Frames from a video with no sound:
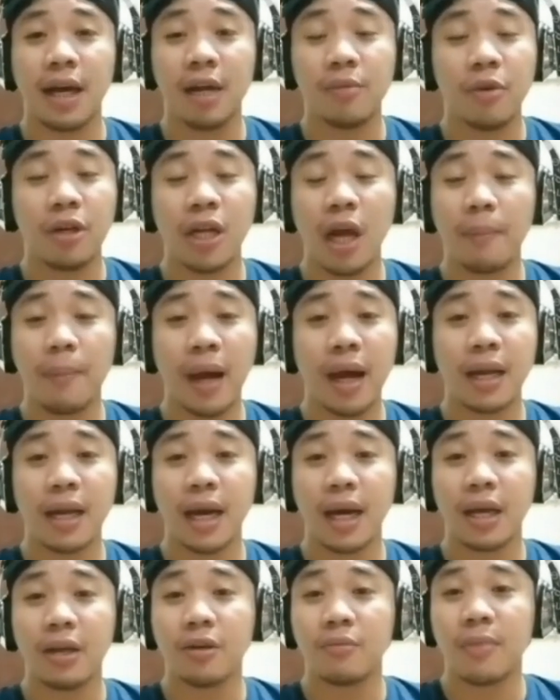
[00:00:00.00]
alam mo yun,
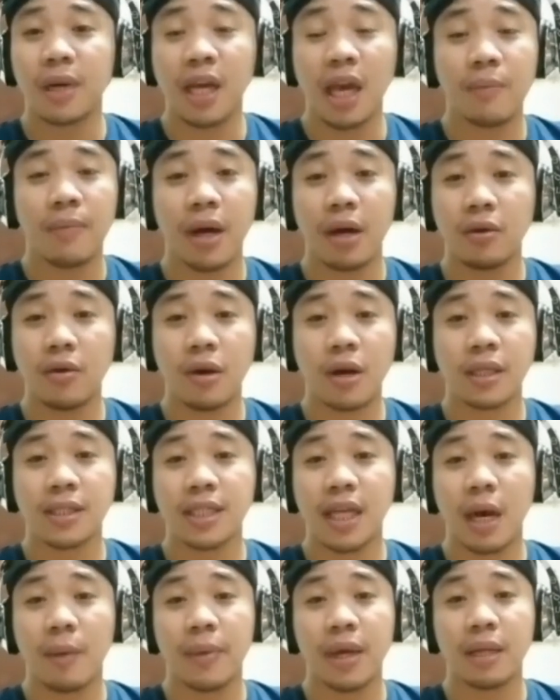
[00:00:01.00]
napakalayo, magkaiba ang
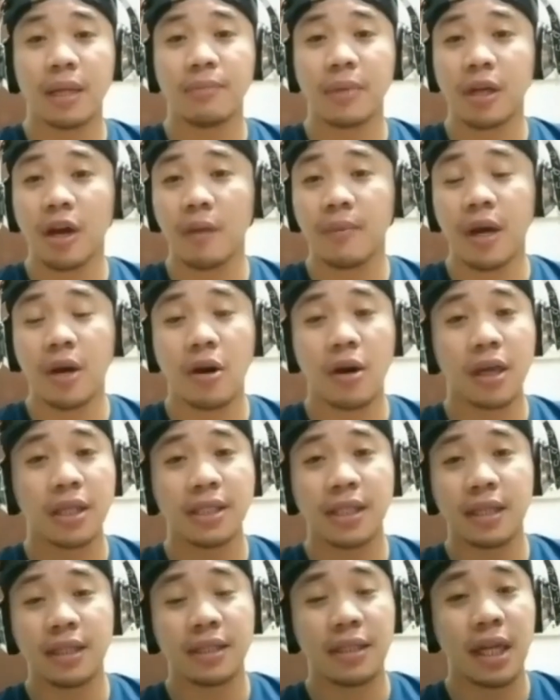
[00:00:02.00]
oras namin, magkaiba ang
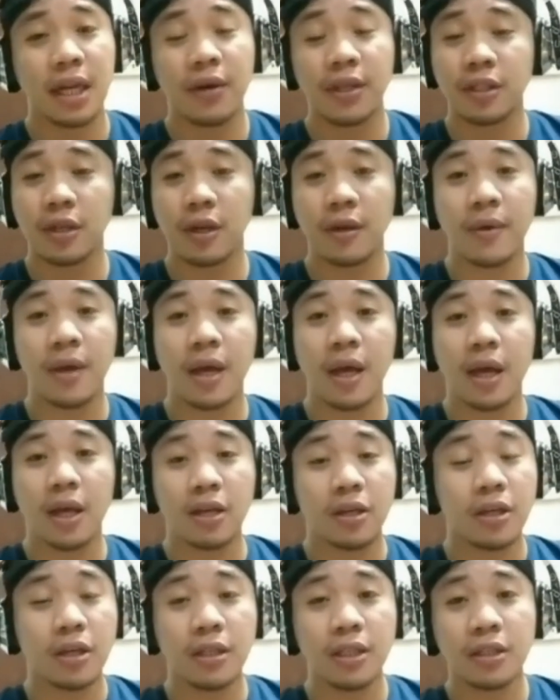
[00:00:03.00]
oras natin dalawa. So,
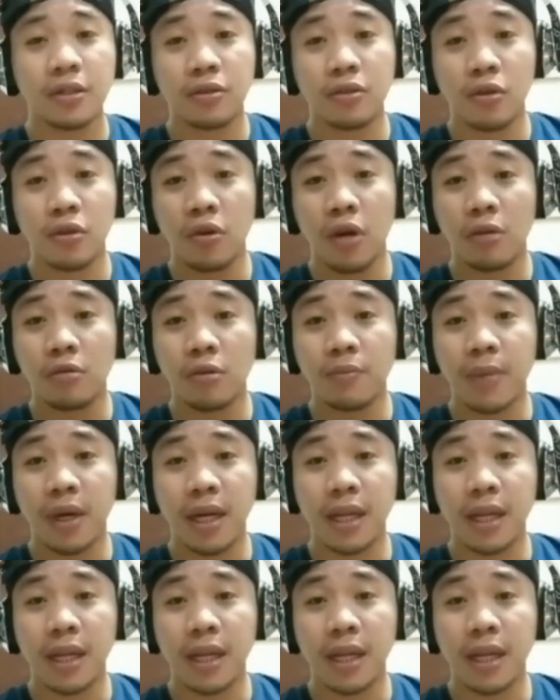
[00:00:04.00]
yun, natutulungan mo